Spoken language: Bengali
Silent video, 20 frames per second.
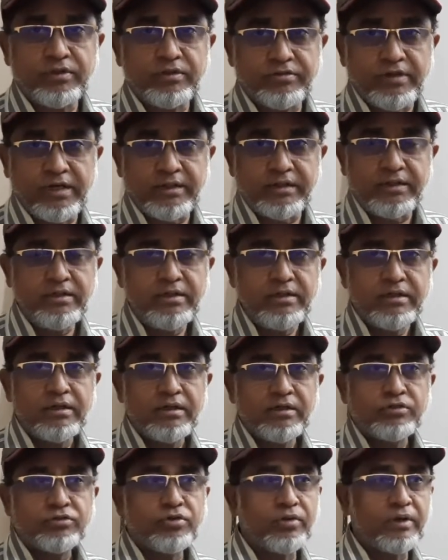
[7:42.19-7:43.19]
জানি
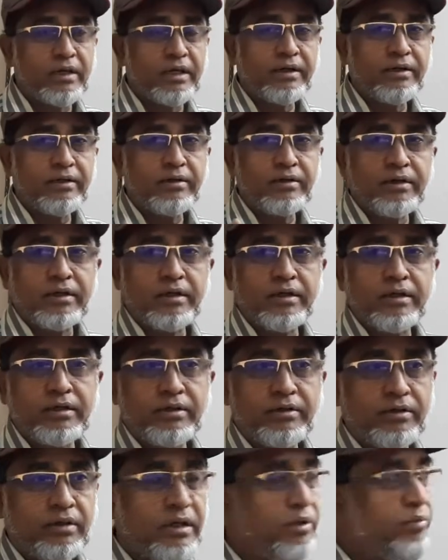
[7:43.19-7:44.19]
সোলার
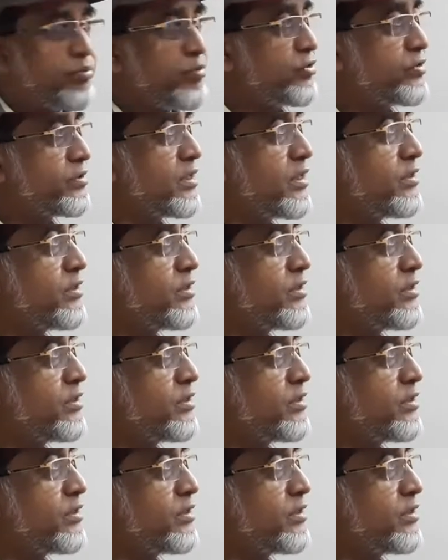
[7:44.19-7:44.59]
এর এর মধ্যে